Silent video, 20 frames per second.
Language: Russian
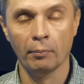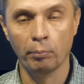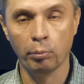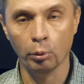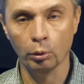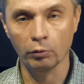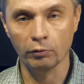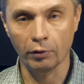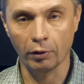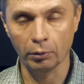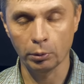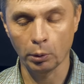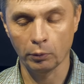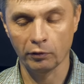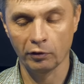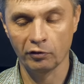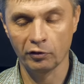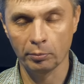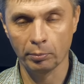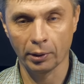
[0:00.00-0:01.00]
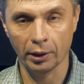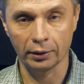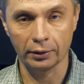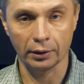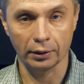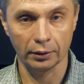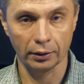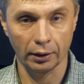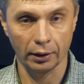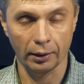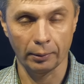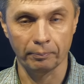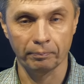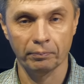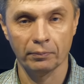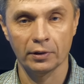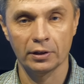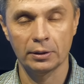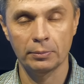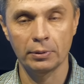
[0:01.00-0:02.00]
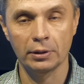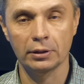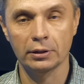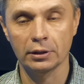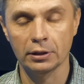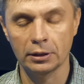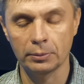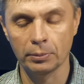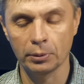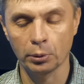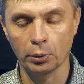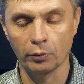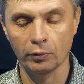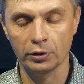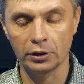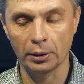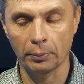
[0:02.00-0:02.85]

полуволновый вибратор на 70-сантиметровый